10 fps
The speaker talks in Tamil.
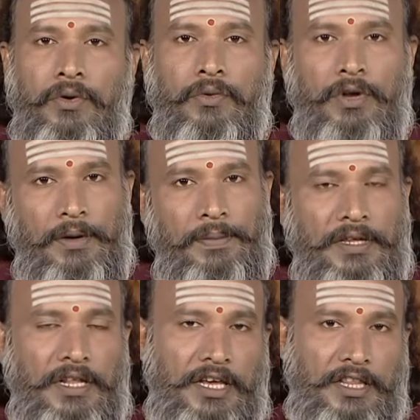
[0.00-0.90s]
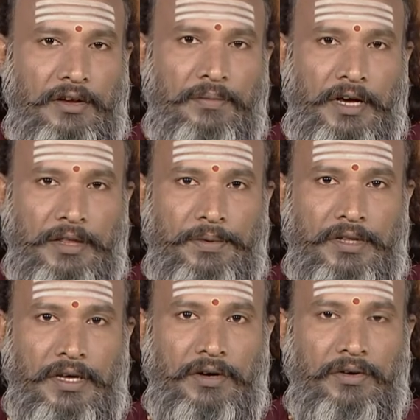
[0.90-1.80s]
குடல் பகுதியில் ஏதேனும் பாதிப்பு
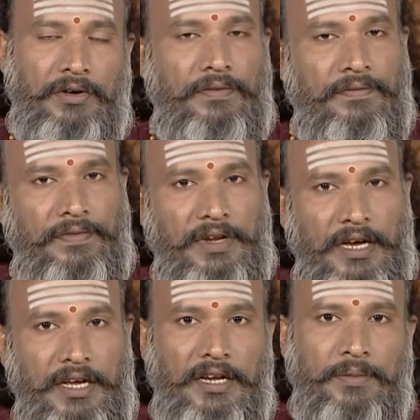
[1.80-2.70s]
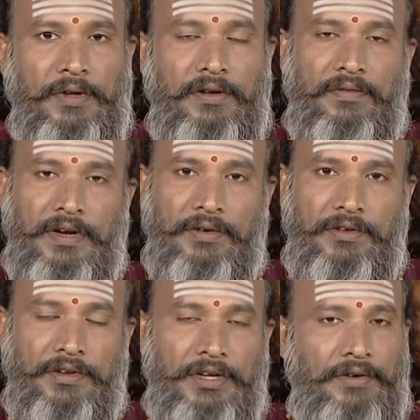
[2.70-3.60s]
இருந்தால் கூட விழா எலும்பில் வழிவதற்கு
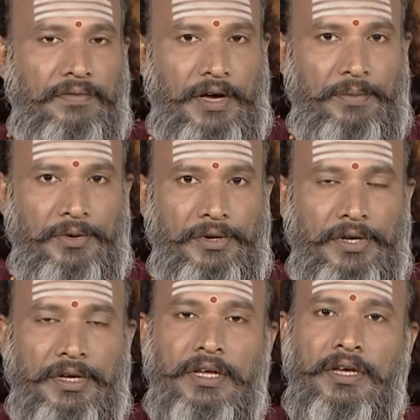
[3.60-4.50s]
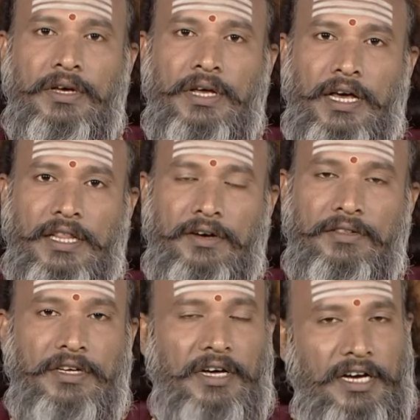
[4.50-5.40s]
வருவதற்கு வாய்ப்புண்டு
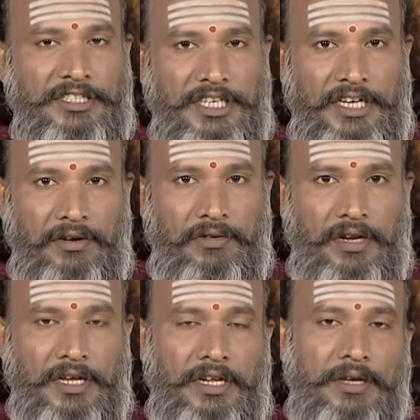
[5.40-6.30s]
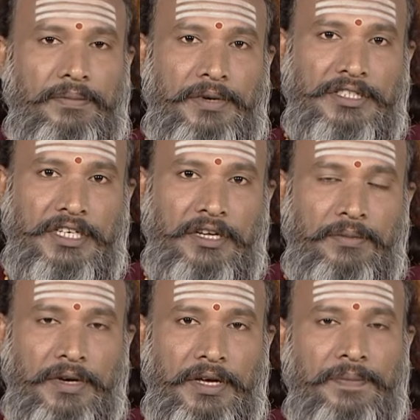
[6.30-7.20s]
அதாவது அஜீர்ண கோளாறு
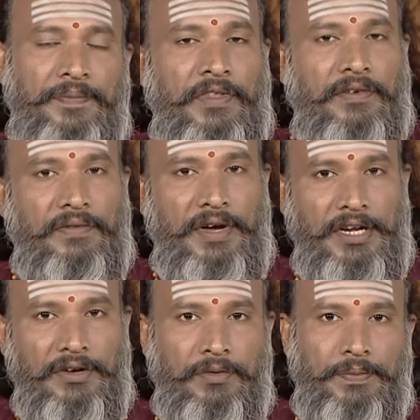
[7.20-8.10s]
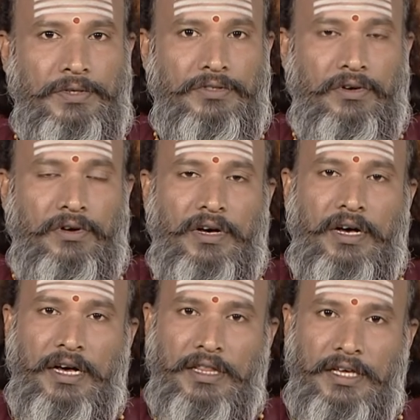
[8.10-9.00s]
பசியின்மை வயிற்று உப்புசம்
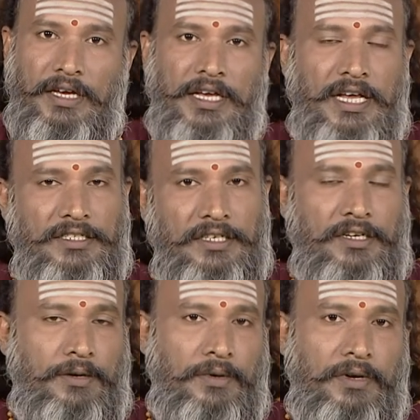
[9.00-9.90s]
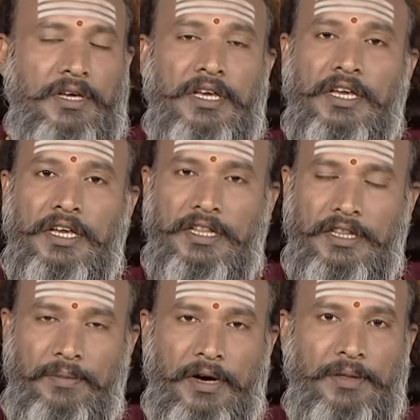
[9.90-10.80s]
அதிக கேஸ்ட்ரிக் ட்ரபுள் இந்த
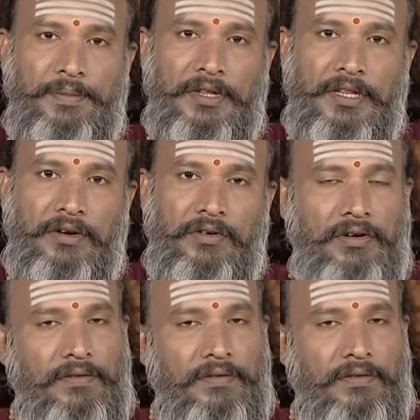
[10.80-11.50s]
பாதிப்பு இருந்தால் கூட